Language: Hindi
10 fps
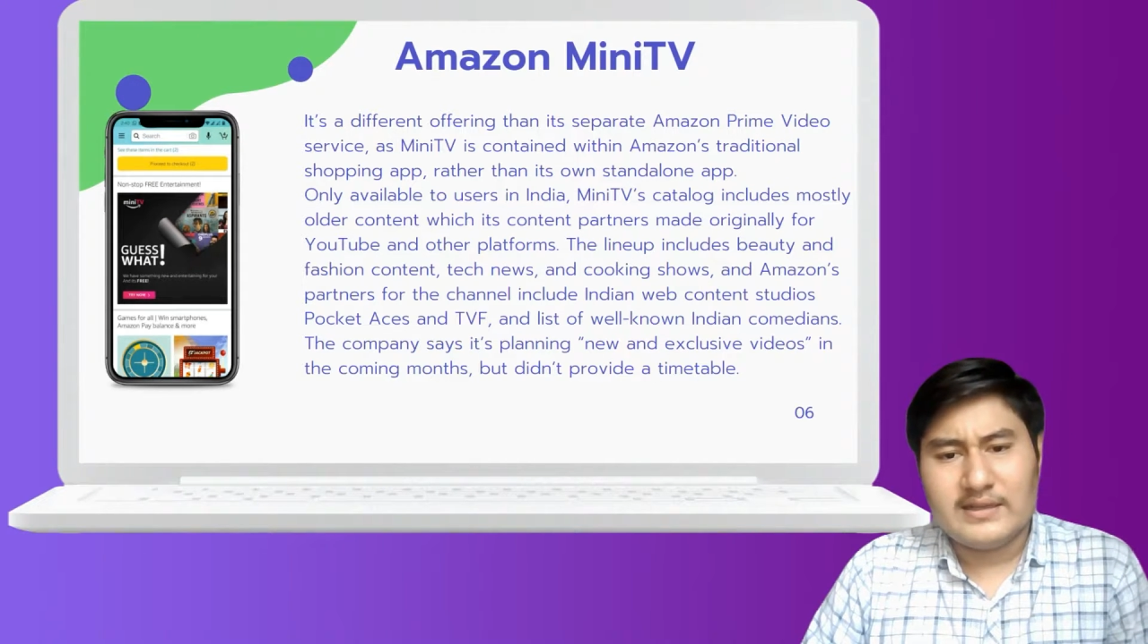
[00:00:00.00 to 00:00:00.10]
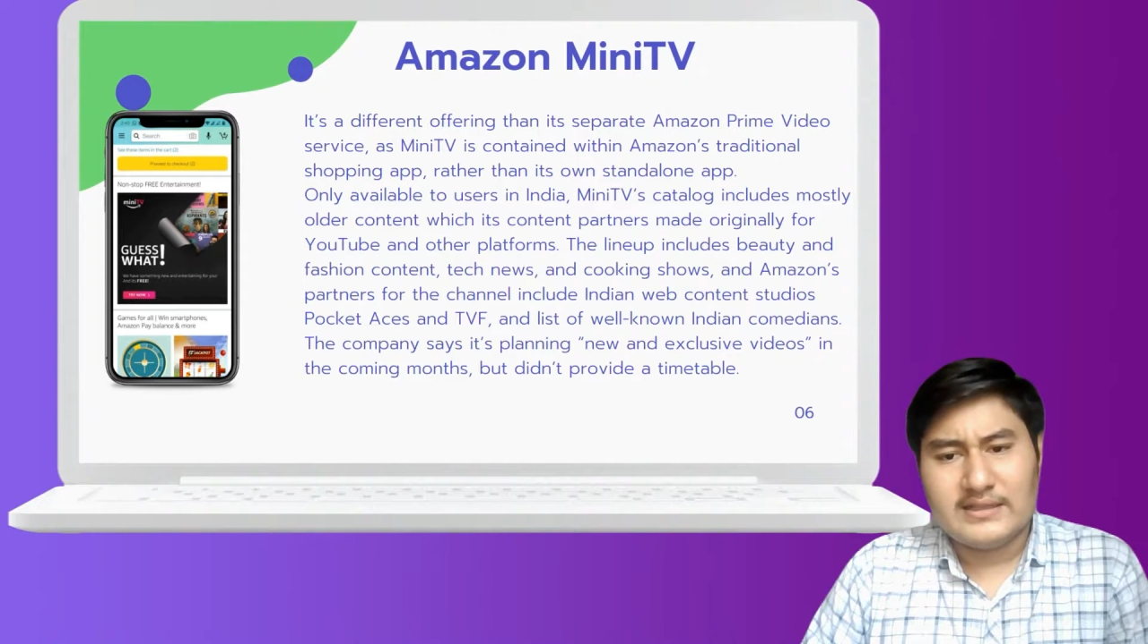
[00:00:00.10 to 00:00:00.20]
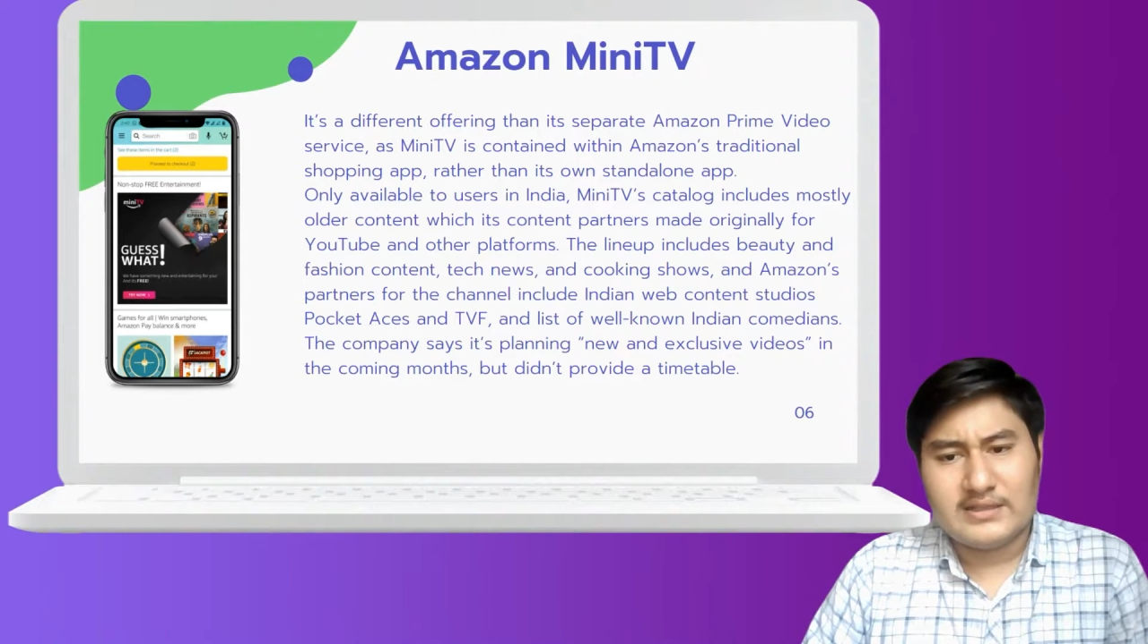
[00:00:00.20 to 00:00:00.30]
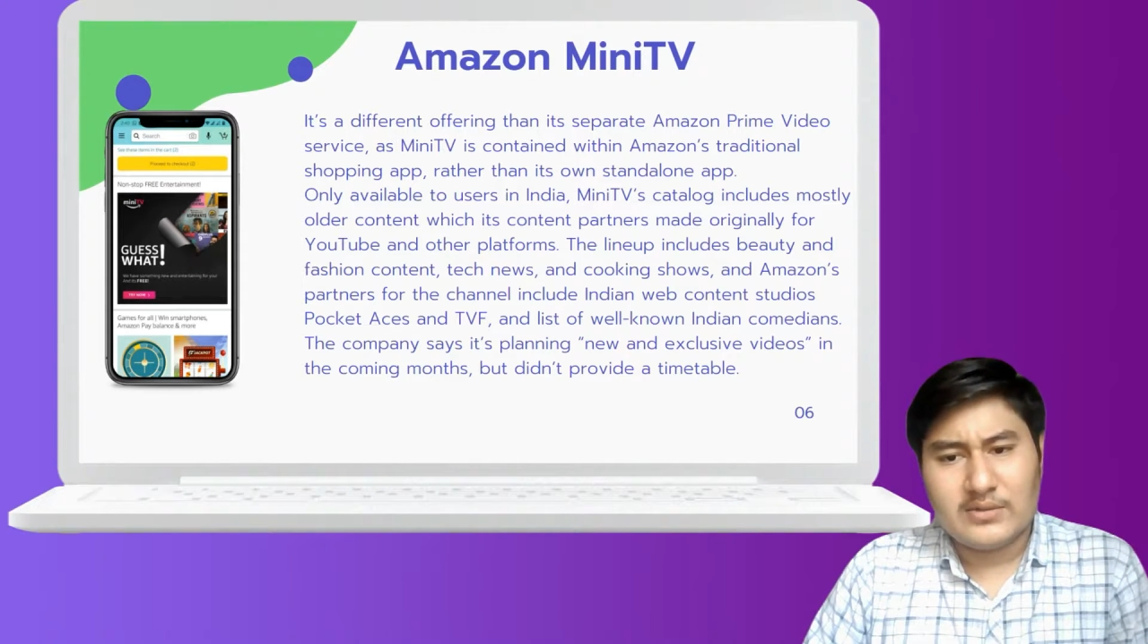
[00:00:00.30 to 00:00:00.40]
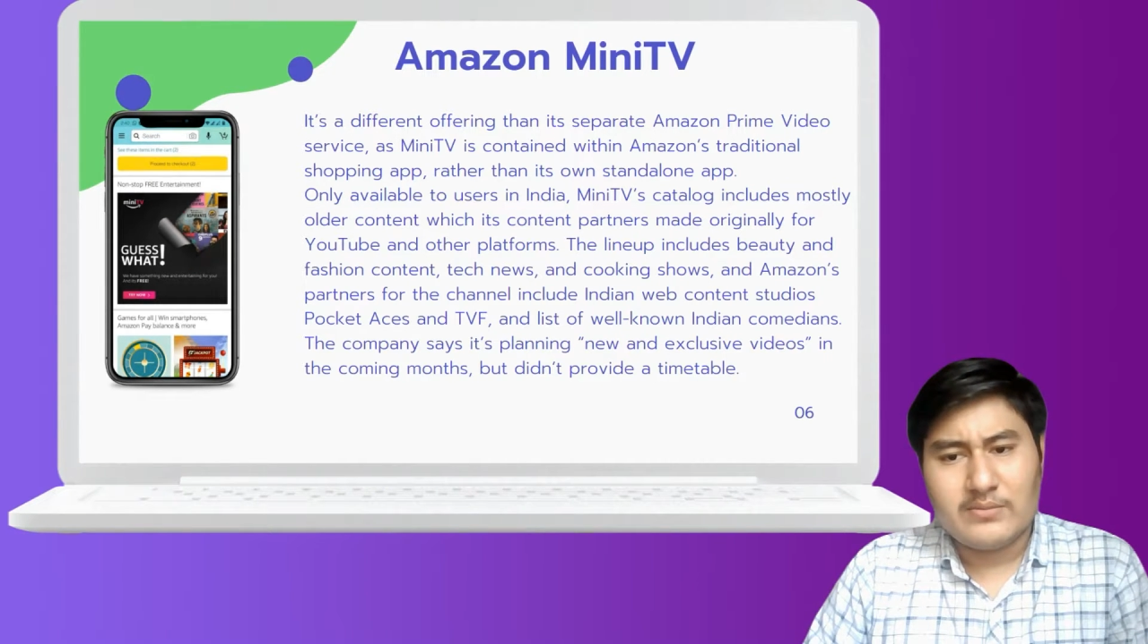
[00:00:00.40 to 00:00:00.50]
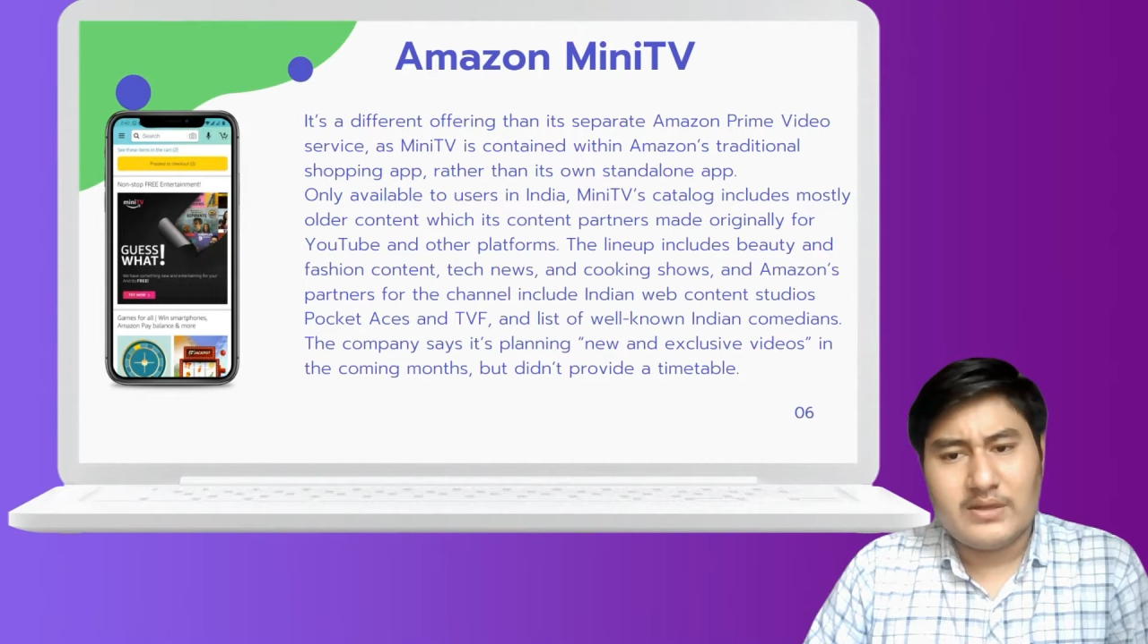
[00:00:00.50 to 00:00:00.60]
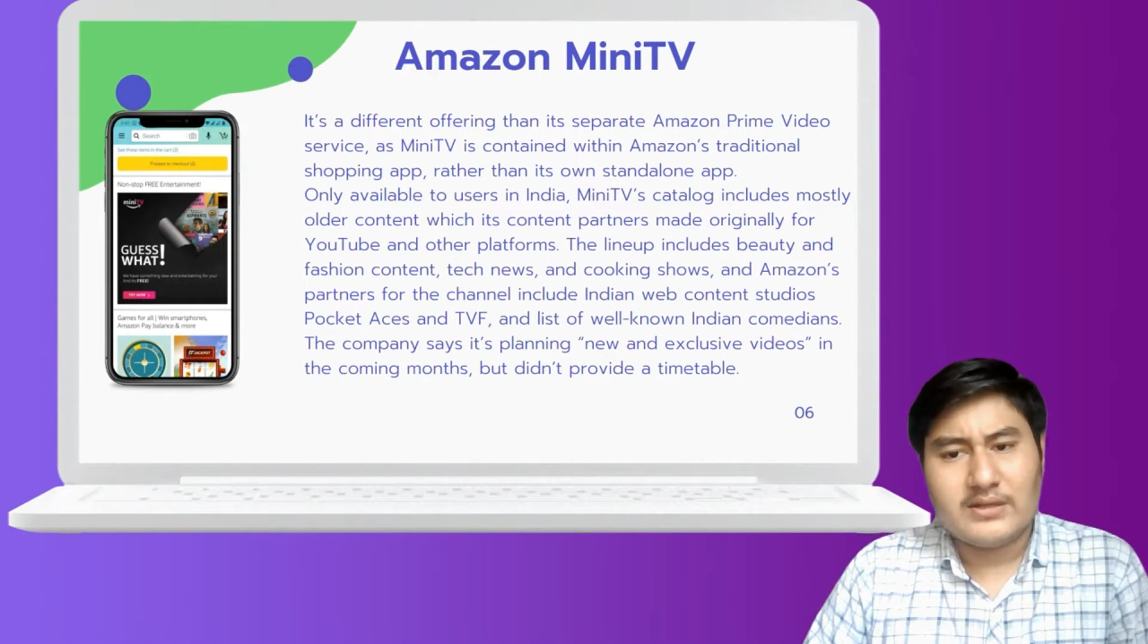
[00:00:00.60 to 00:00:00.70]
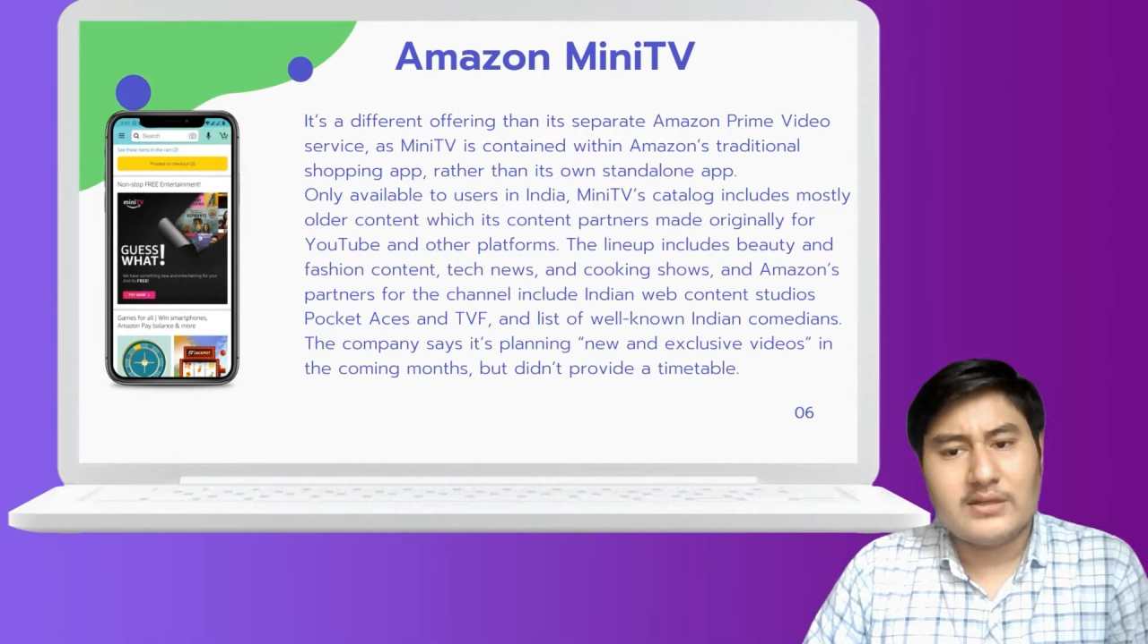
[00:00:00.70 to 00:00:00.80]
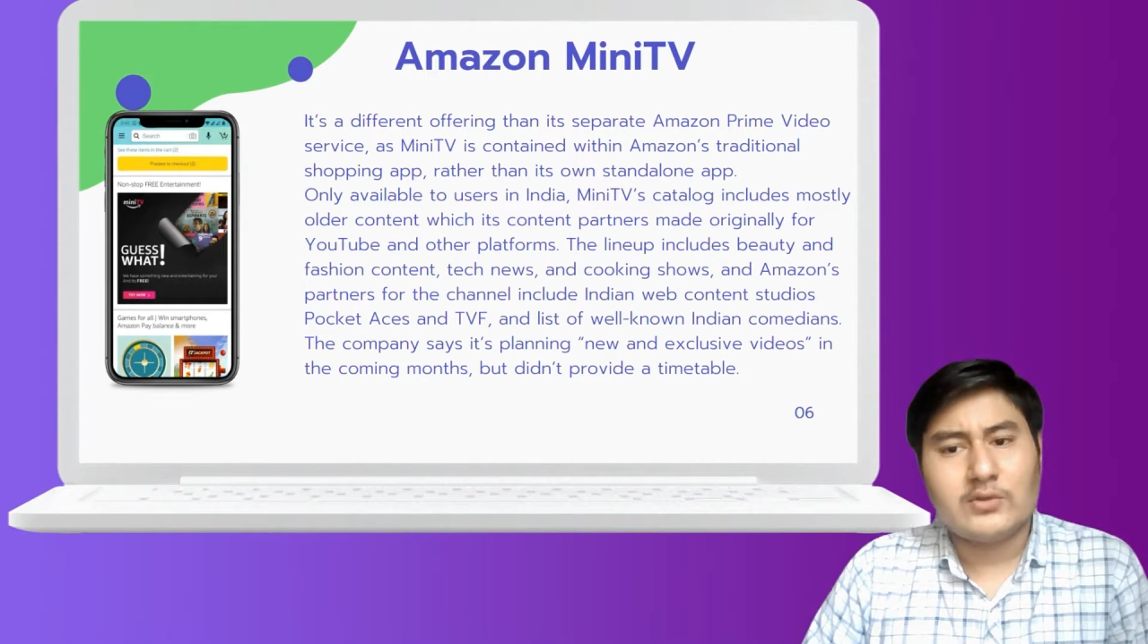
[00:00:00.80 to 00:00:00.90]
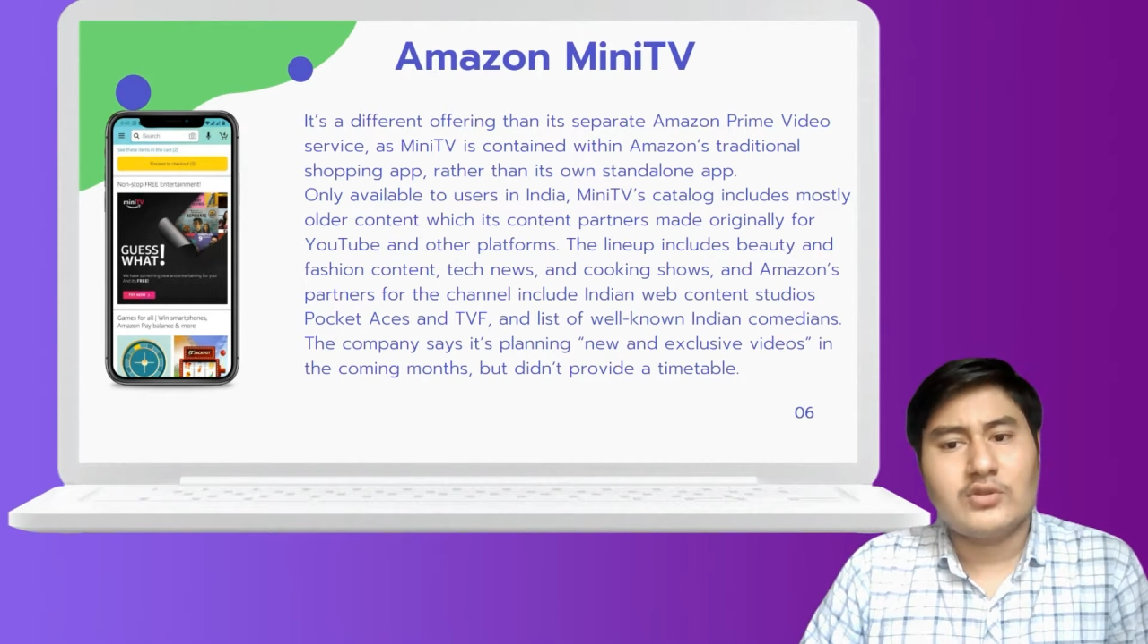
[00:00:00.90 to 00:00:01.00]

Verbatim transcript: वाले समय में अगर